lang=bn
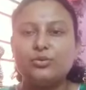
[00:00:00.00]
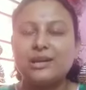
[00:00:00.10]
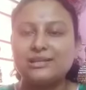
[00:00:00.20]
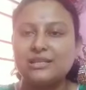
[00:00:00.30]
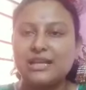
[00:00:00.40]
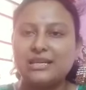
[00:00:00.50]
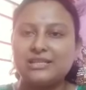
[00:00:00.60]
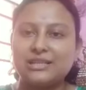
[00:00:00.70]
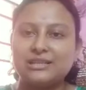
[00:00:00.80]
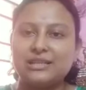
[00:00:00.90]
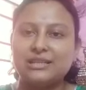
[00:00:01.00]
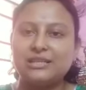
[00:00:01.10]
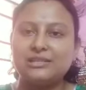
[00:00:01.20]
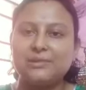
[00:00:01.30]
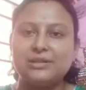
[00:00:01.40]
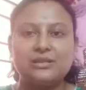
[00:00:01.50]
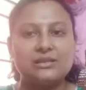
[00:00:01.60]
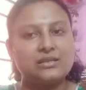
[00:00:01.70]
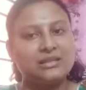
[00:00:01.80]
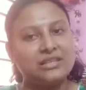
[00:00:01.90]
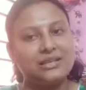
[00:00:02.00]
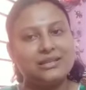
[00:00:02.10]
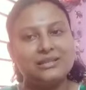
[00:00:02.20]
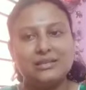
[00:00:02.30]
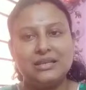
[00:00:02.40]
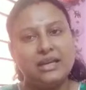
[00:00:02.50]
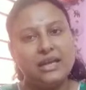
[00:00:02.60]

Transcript: কোনো একটা শাড়ির সাথে কিনেছি বা ড্রেসের সাথে কিনেছি